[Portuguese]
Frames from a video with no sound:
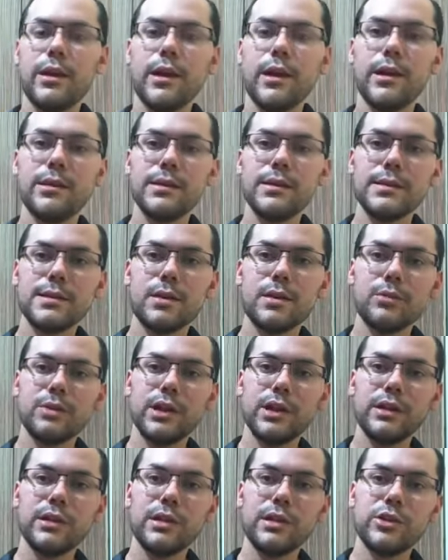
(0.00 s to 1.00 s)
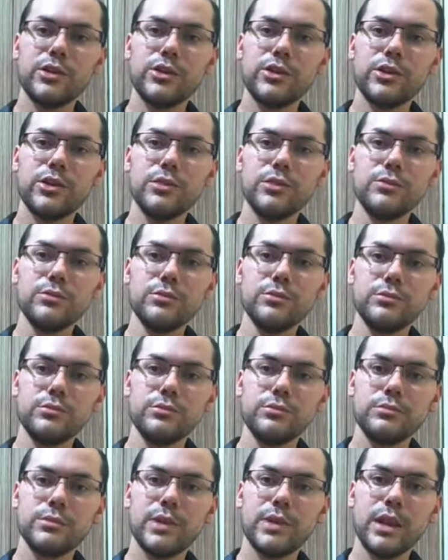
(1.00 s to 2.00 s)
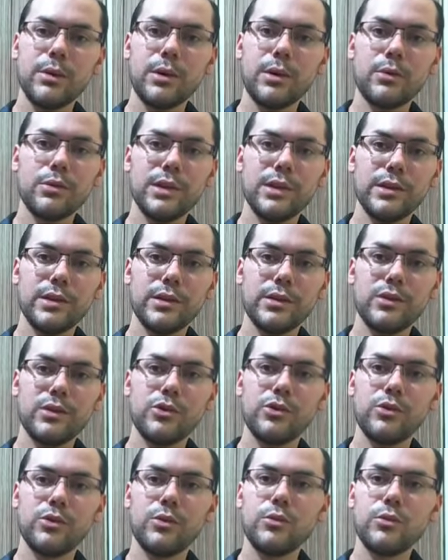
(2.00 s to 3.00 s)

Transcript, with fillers: Elas Não Têm Destino, que é uma coletânea de